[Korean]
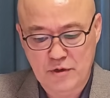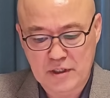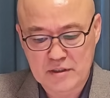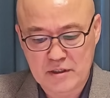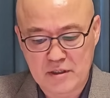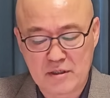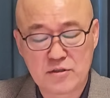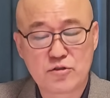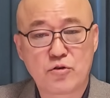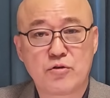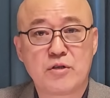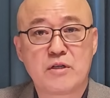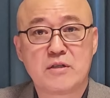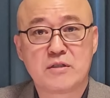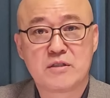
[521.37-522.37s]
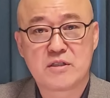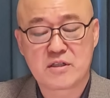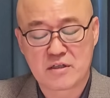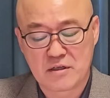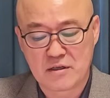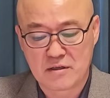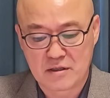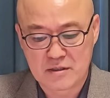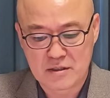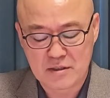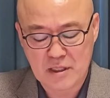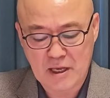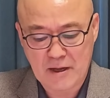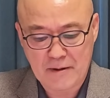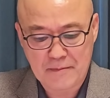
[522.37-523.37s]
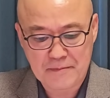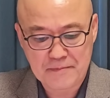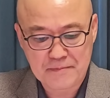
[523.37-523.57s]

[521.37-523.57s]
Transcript: 위해서 이런 소리를 짓거린 것인데